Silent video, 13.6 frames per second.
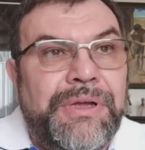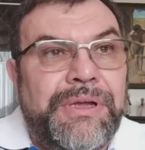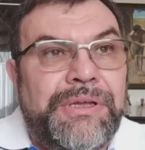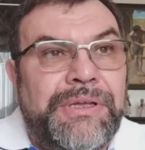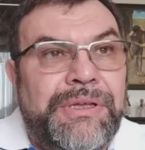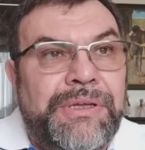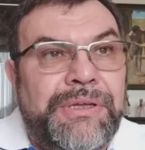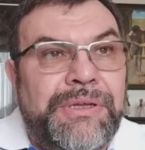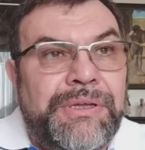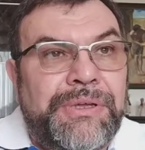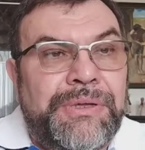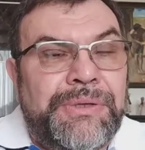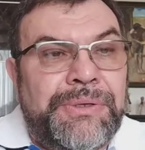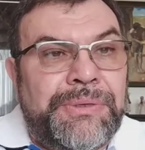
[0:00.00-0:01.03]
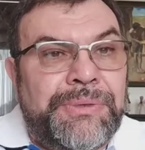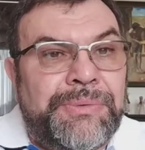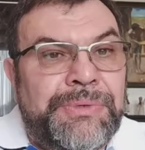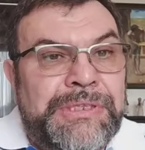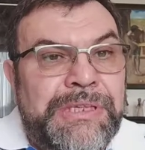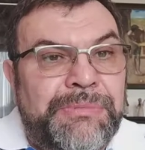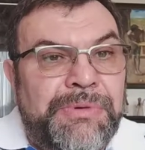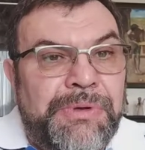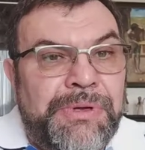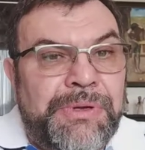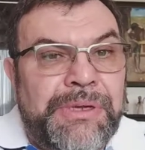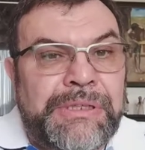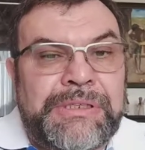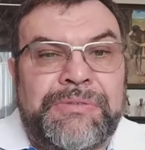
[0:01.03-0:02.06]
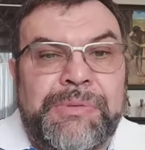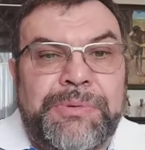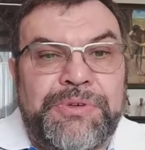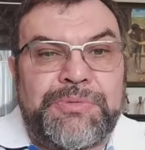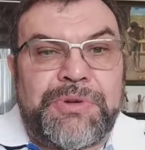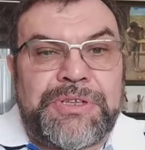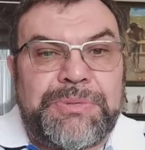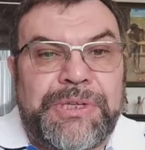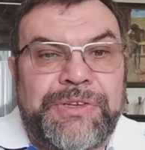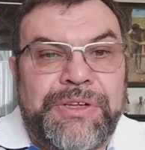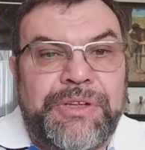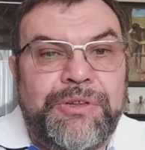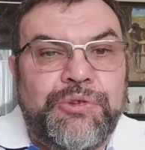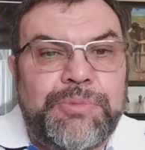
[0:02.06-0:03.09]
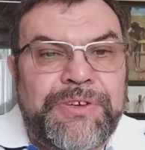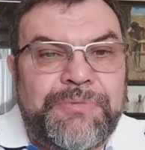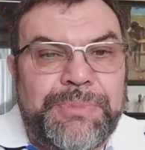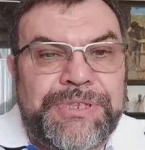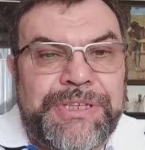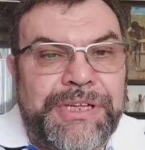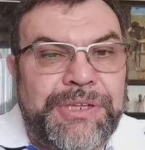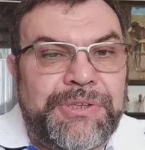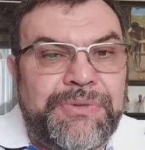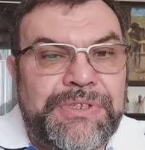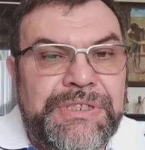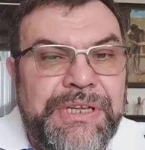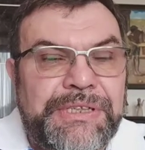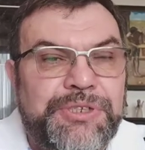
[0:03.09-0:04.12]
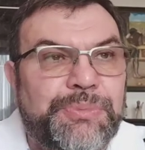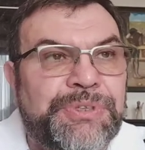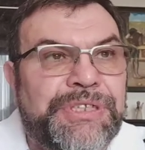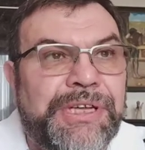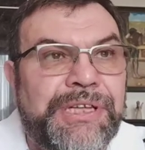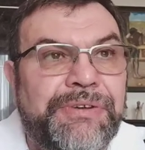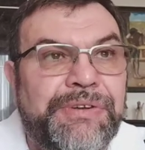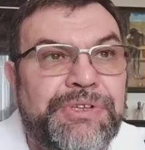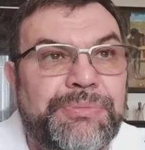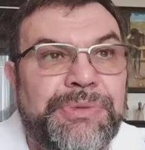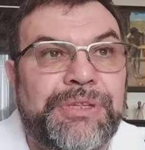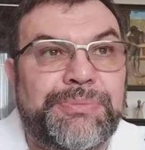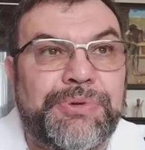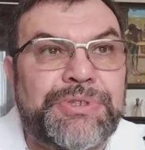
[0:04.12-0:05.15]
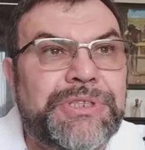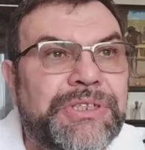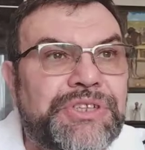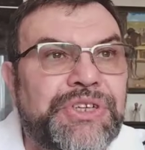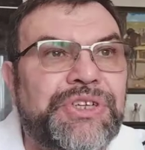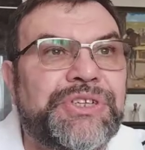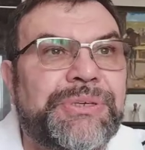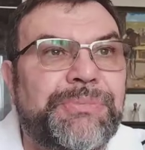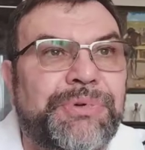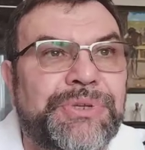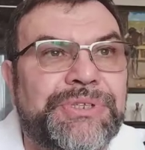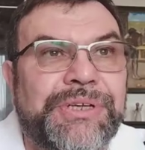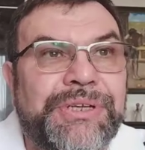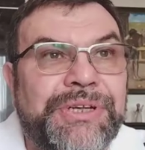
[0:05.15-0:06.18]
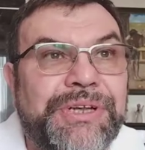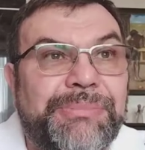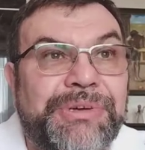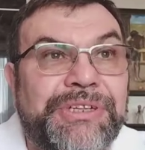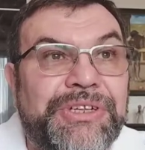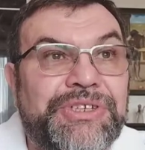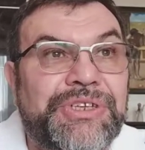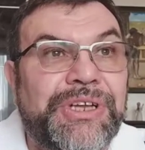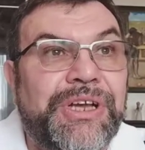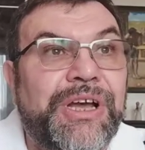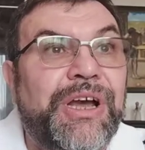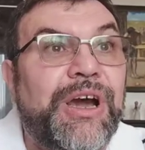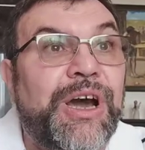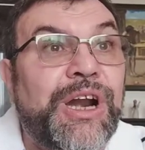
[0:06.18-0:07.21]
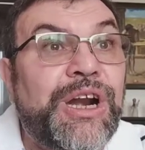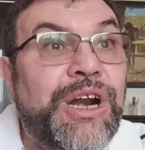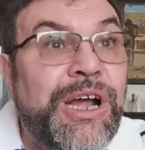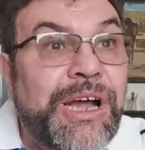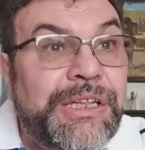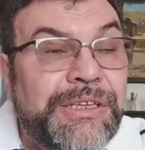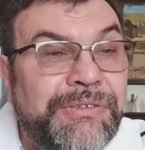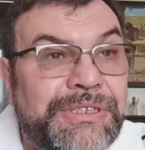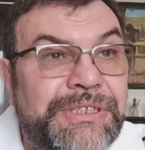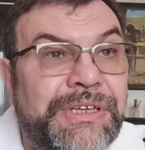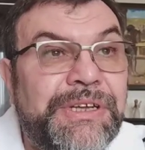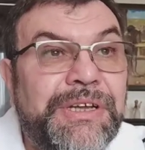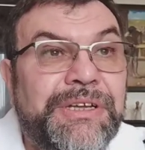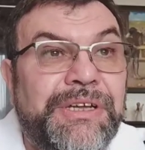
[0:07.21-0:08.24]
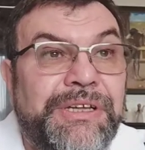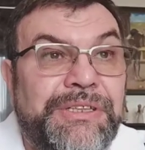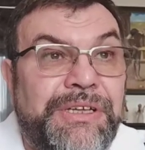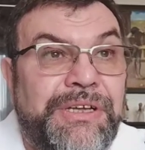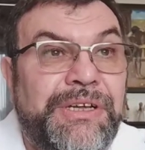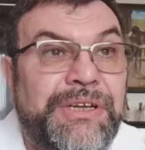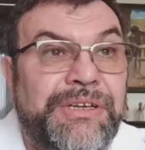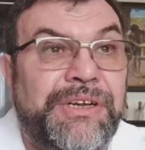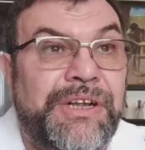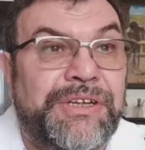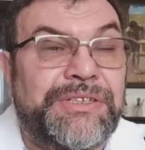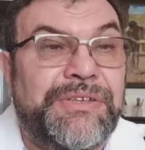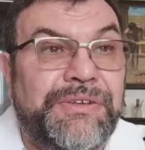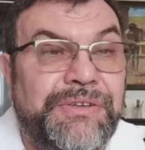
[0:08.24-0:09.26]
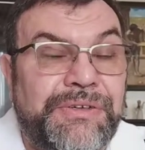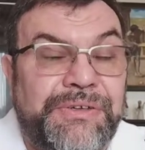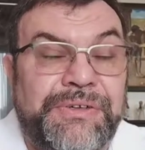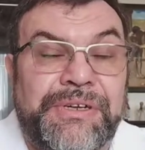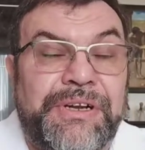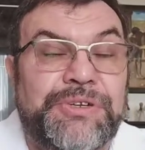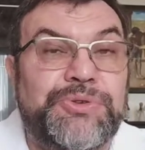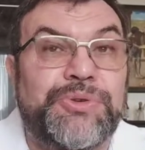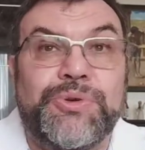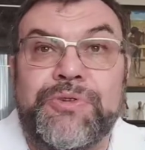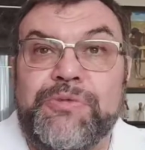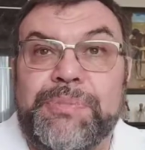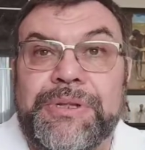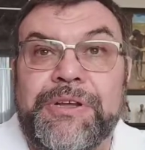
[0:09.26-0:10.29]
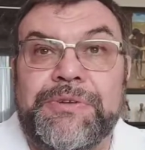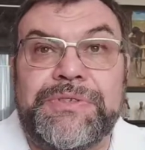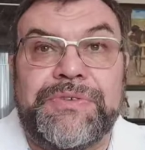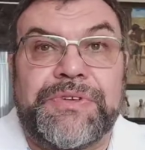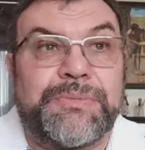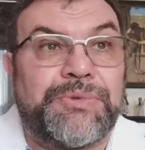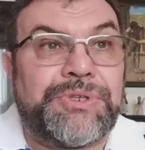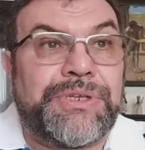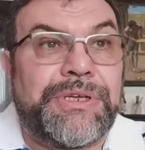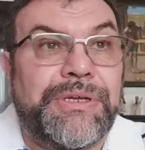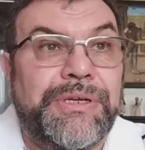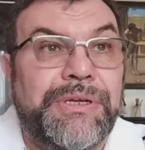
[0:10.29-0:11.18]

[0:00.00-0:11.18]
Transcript: И э, если мы этот вопрос будем рассматривать глубже в Писании, то выясняется, что Писание говорит, что мы не просто должны не заботиться, мы должны радоваться, когда на нас, на нашу долю выпадают всевозможные